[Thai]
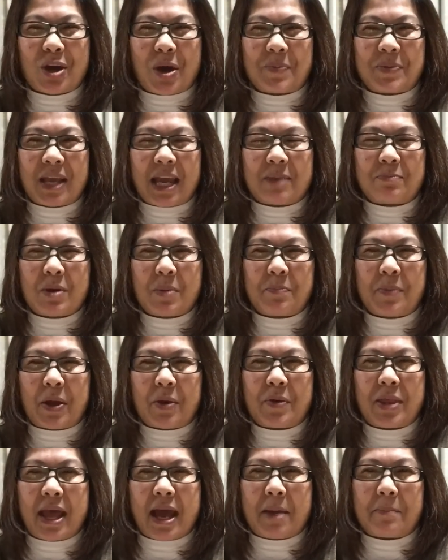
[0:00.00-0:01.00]
ตอบแทนป้าแป๋
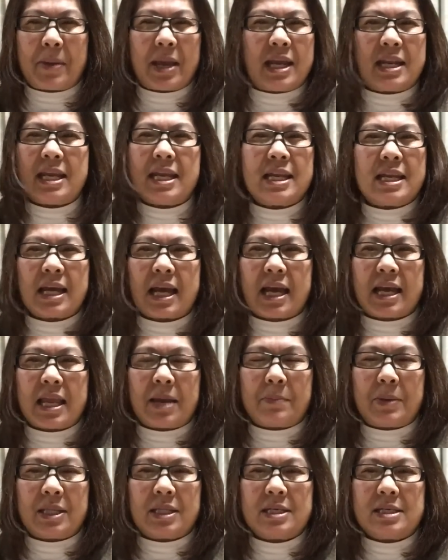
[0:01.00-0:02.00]
วอย่าไปนี่เลยค่ะ อ
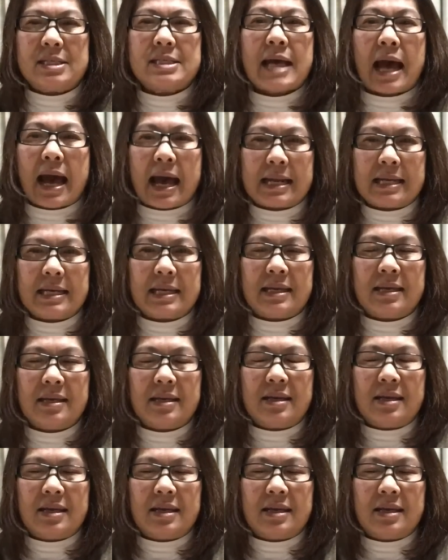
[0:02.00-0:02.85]
ย่าไปถือสาเลย